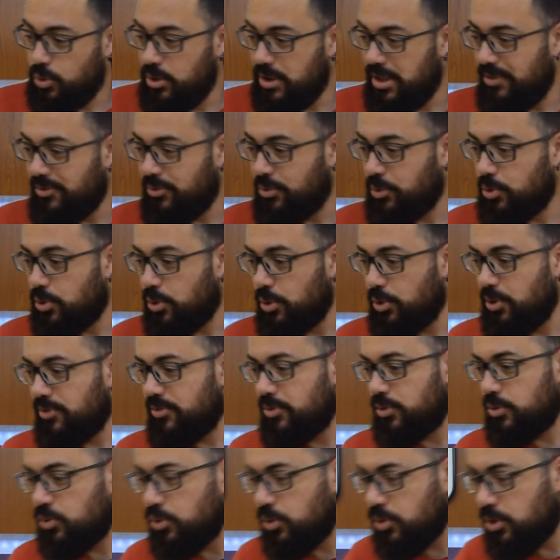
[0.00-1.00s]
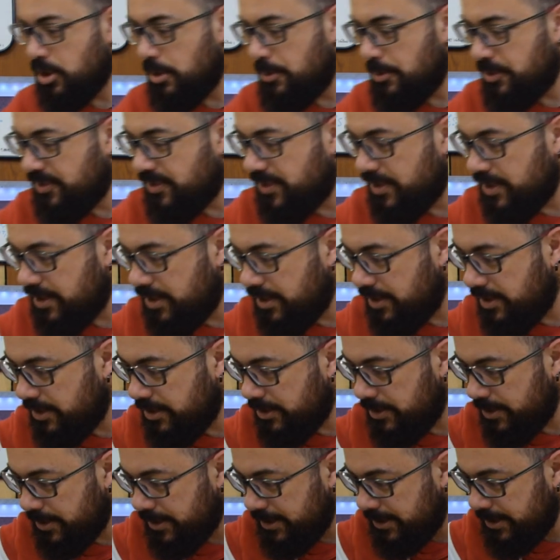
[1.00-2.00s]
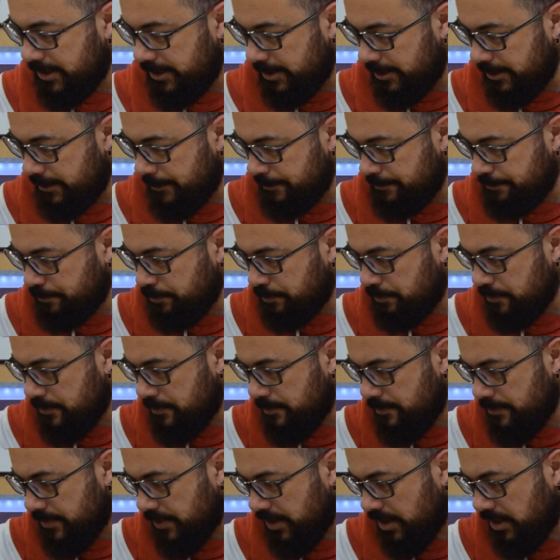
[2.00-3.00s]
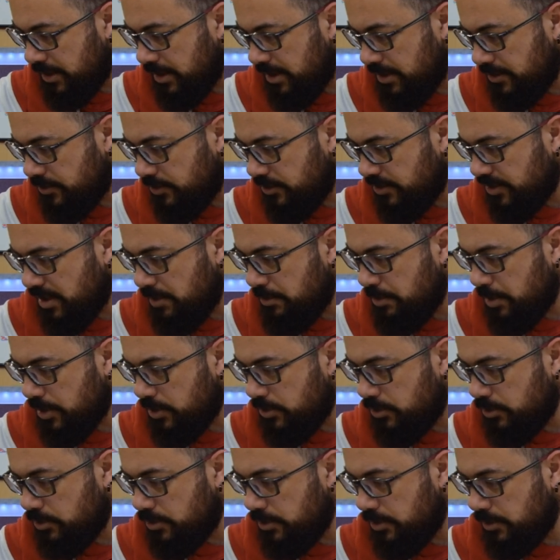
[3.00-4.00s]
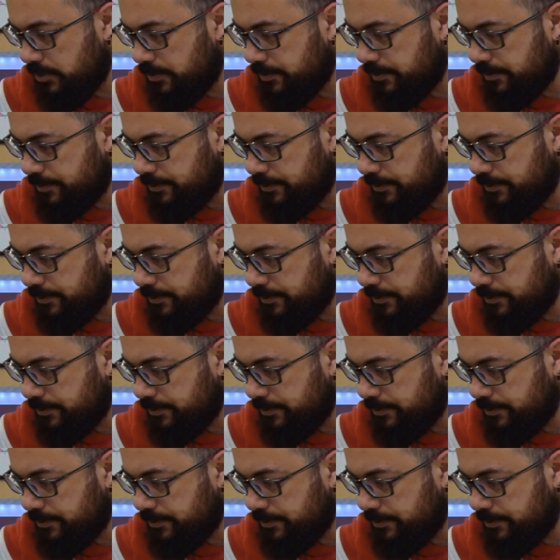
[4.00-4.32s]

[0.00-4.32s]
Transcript: tout est foutu, il faut tout recommencer. Là, ce serait pas cool.